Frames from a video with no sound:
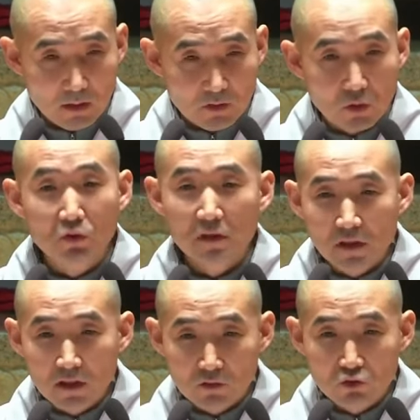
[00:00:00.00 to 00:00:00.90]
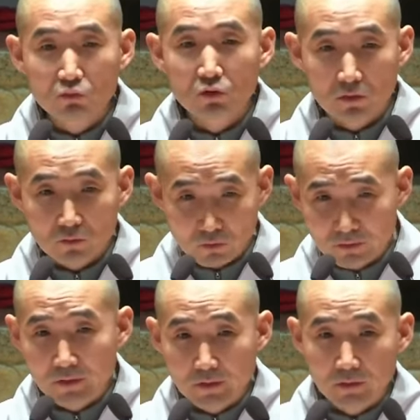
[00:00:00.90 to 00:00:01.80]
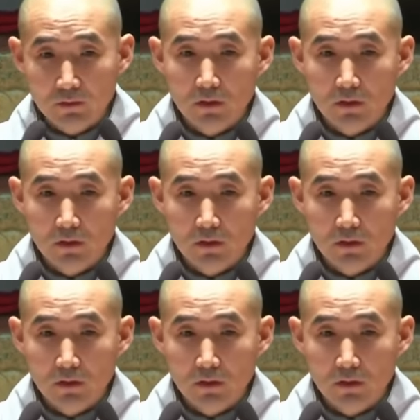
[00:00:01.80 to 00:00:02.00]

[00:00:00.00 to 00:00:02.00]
경호실장이 숨을 거둬요.